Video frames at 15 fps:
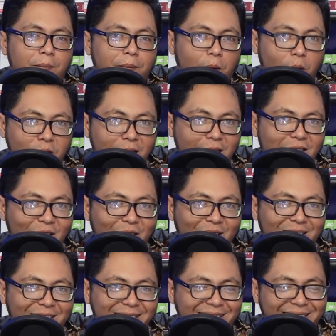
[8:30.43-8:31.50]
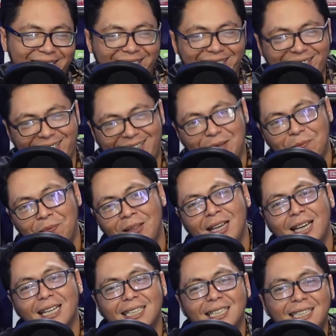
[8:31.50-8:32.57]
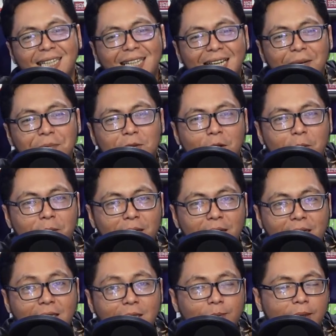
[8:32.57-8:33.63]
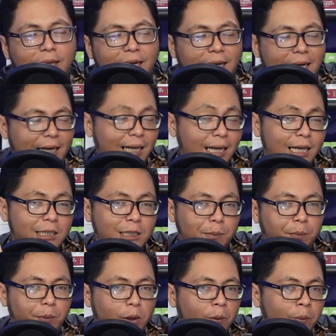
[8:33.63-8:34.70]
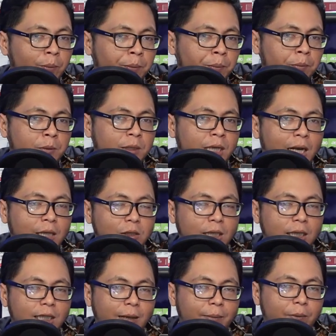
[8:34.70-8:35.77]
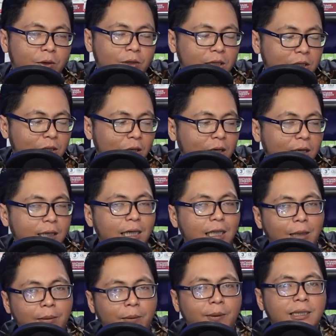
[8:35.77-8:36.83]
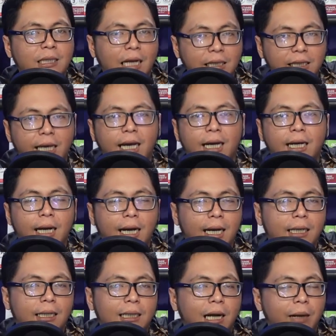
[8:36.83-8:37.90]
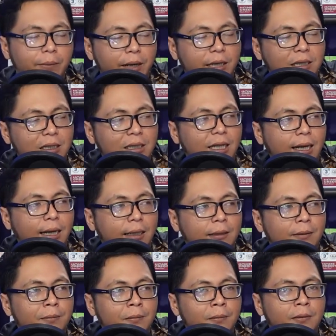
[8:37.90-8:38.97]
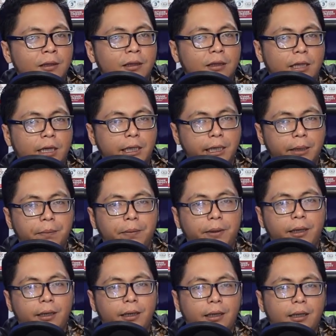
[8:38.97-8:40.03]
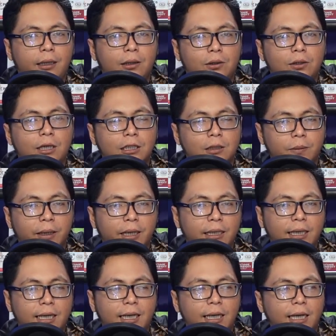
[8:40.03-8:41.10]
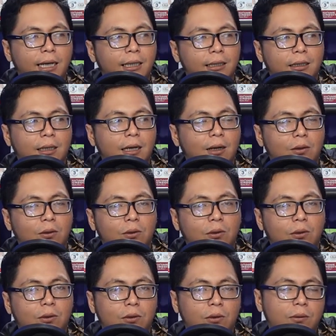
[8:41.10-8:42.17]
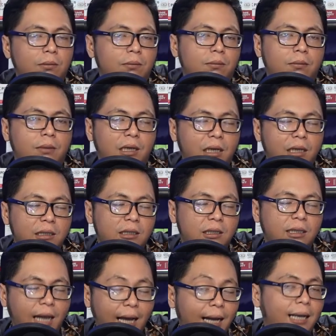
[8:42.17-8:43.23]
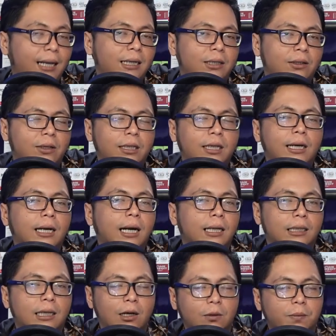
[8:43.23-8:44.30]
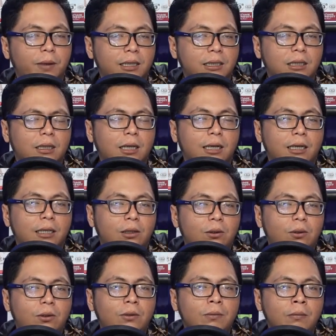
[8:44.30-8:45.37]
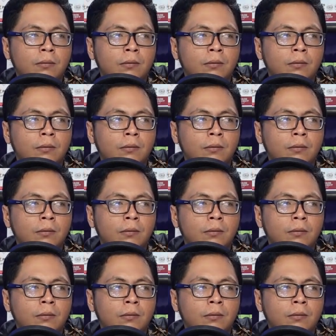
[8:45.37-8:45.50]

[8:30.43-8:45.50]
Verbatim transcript: prosesor jadi laptop ini sebentar sebelum saya lanjutkan tentang prosesor kita memang sengaja ya nggak nggak bahas tentang TDP terus dan sebagainya yang terlalu mendetail gitu kita nggak terlalu bahas tentang itu